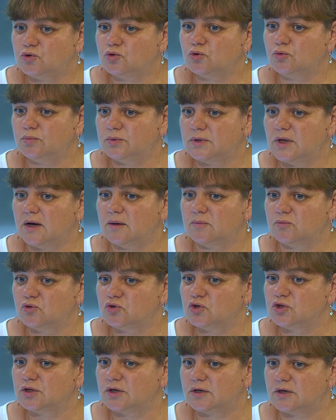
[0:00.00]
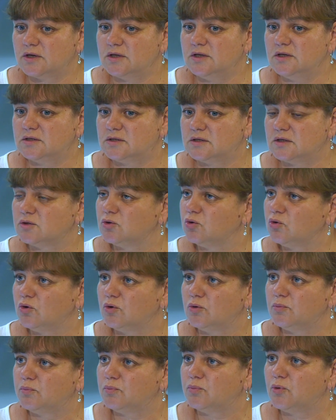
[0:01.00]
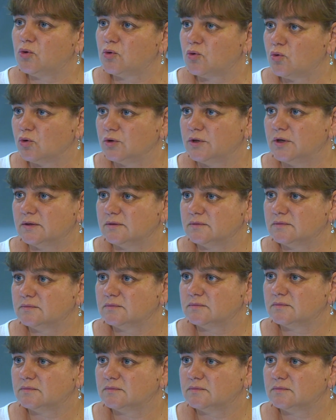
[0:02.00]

Суп, да, может храниться до полгода.